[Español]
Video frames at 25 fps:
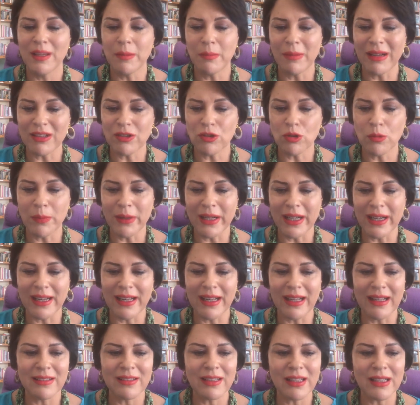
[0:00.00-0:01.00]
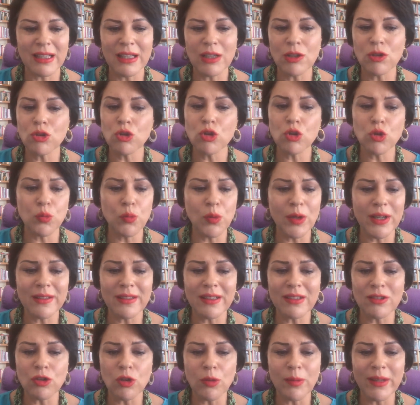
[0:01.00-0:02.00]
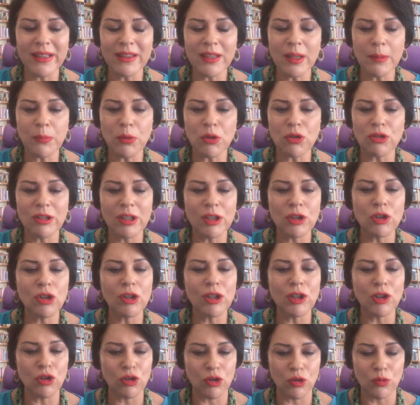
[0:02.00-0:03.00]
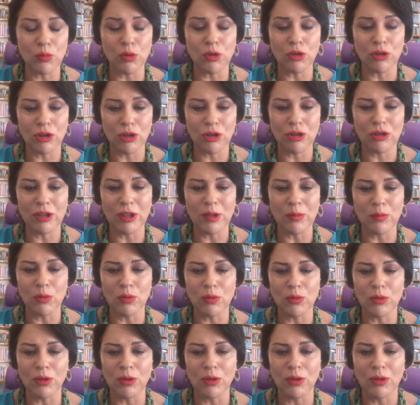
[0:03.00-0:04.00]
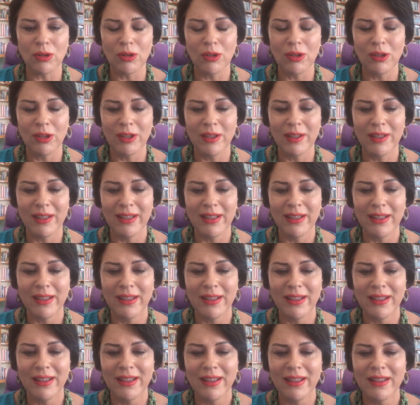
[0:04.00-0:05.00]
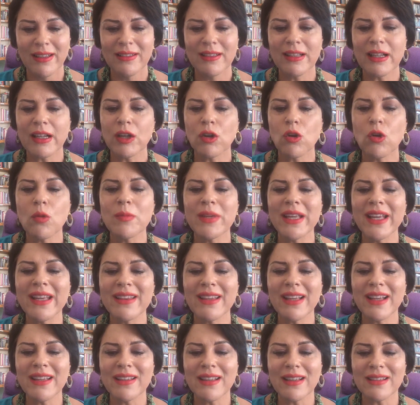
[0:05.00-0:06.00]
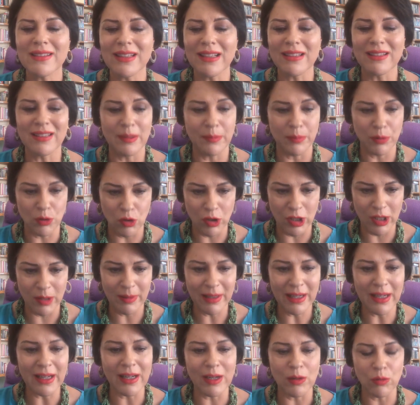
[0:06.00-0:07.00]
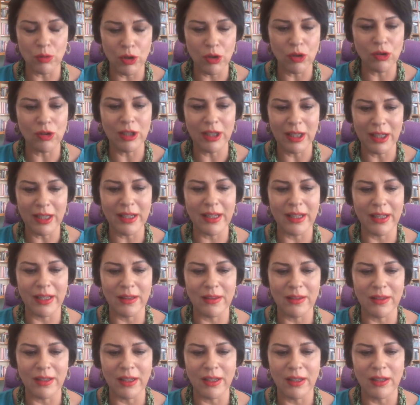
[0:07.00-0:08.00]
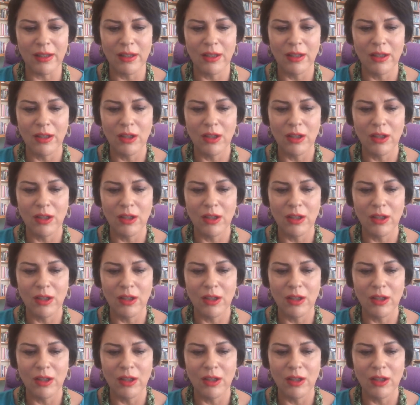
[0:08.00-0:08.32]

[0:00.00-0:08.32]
De marzo para acá cerraron sus puertas 90% de los museos del mundo. Se recomienda y hasta se prohíbe la reunión de la gente.